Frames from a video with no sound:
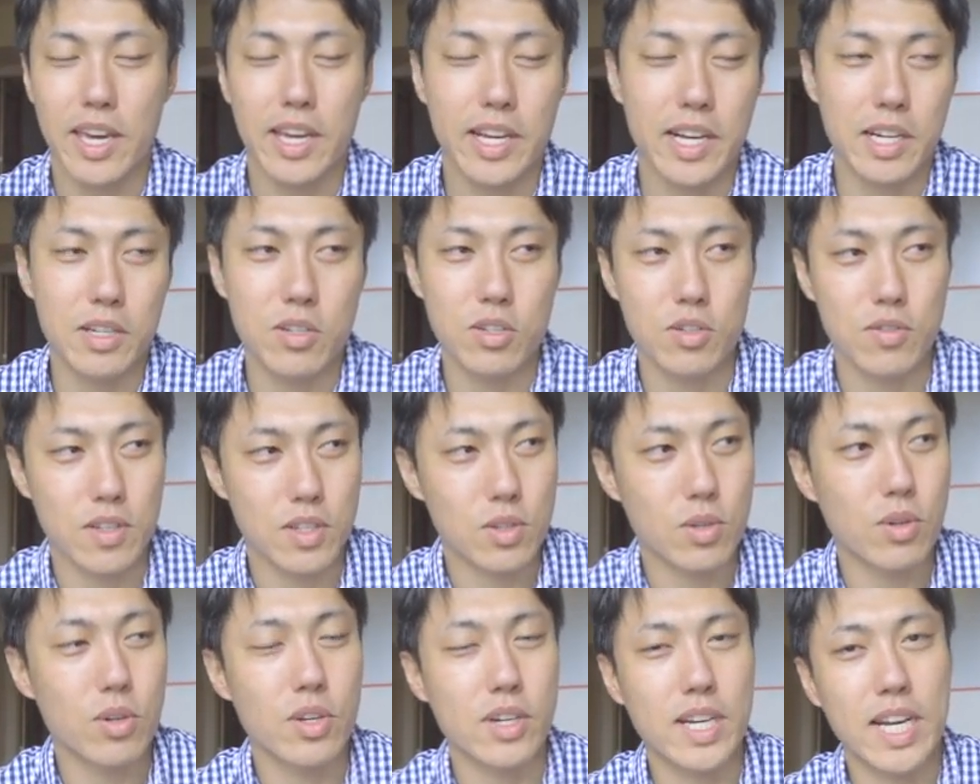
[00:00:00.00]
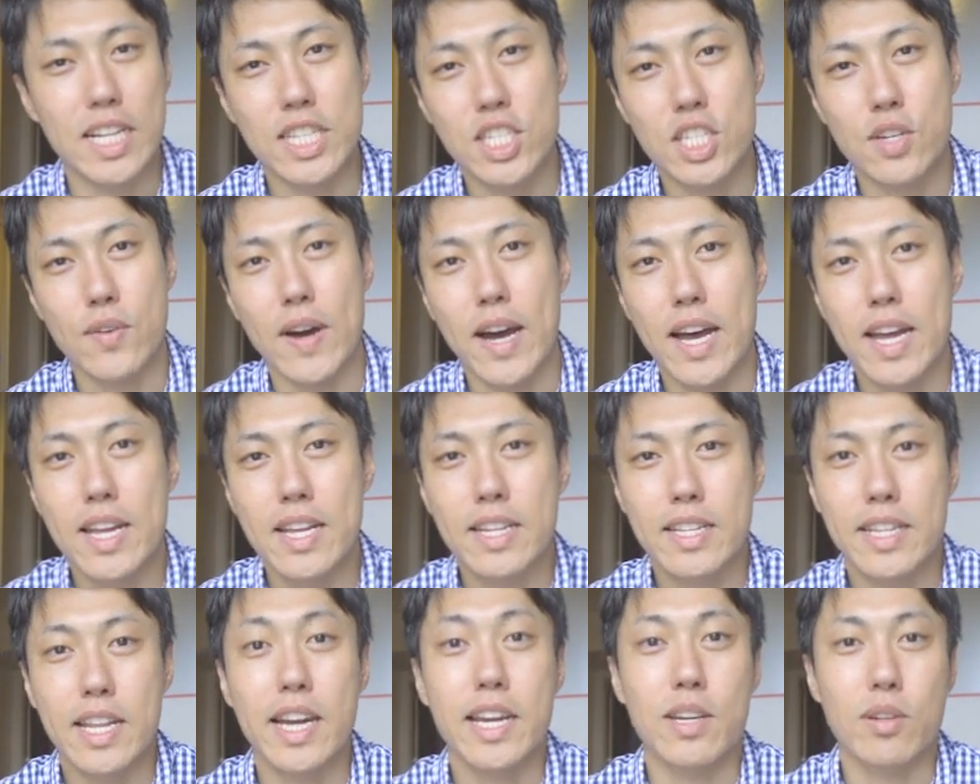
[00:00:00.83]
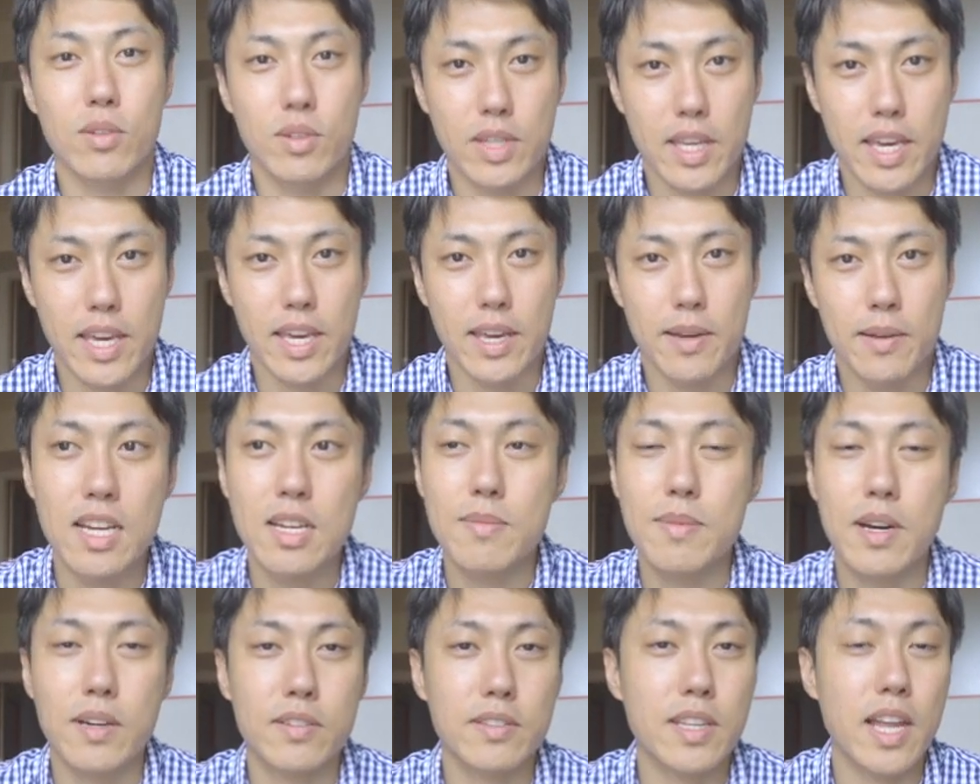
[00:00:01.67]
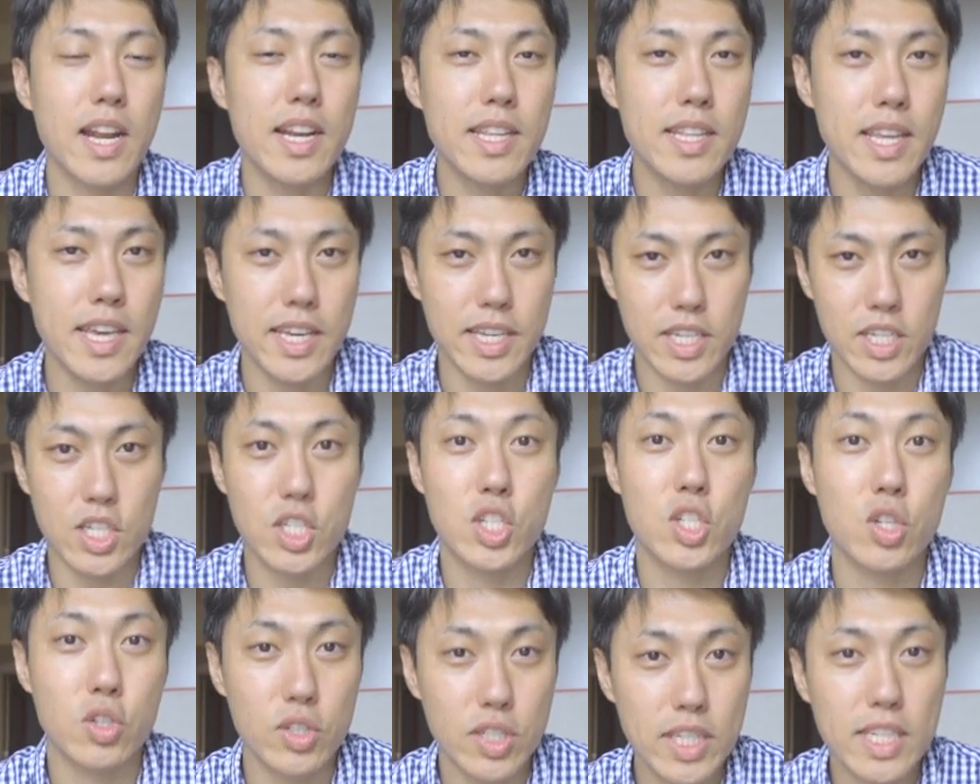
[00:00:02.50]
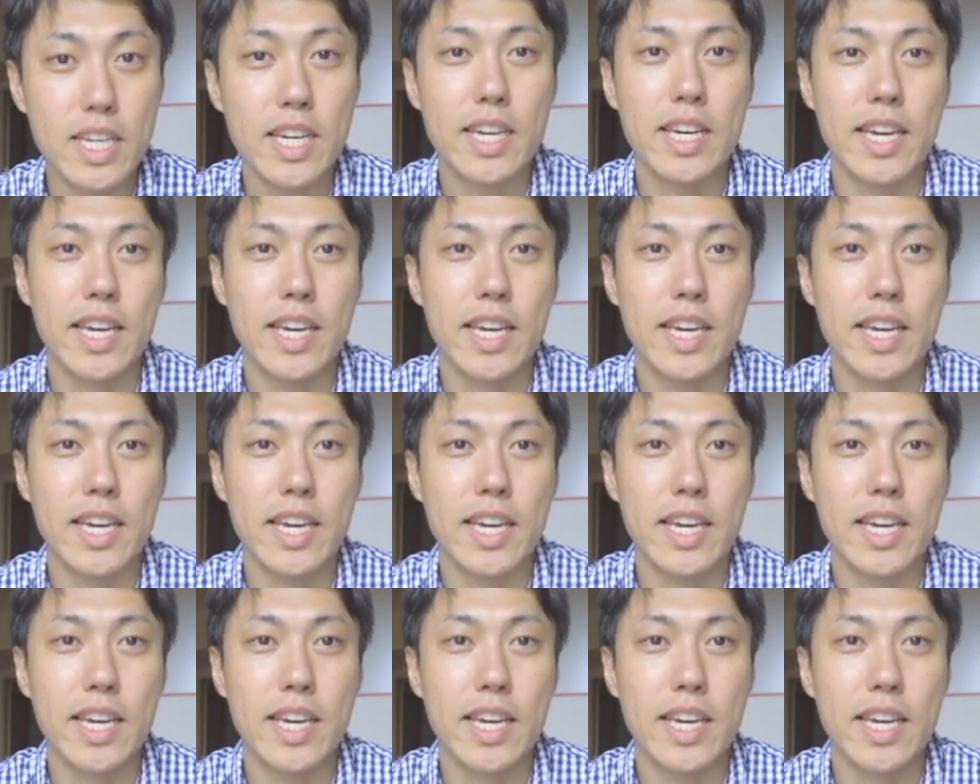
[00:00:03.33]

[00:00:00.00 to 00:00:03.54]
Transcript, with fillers: 彼女はそういう感じではないので、2人で一緒に、